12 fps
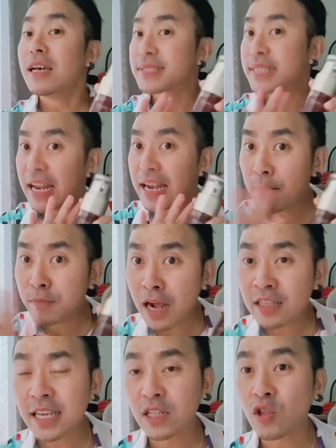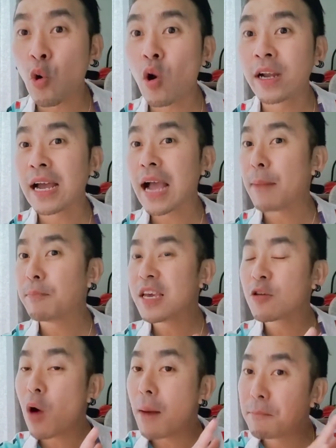เซรั่มทั้ง7ตัวนะครับ
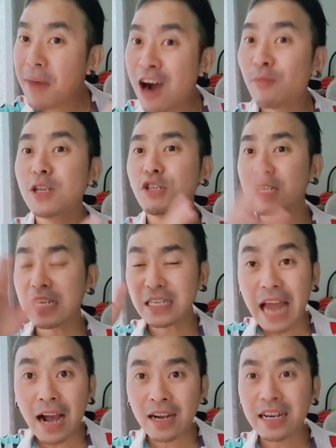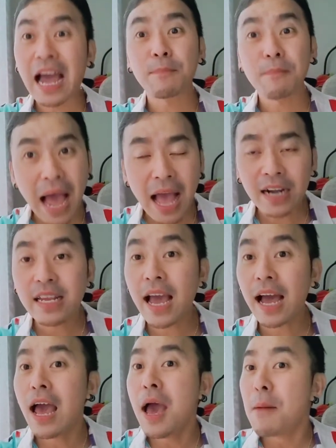มีความเบาไปจนถึงหนักมากเนี่ย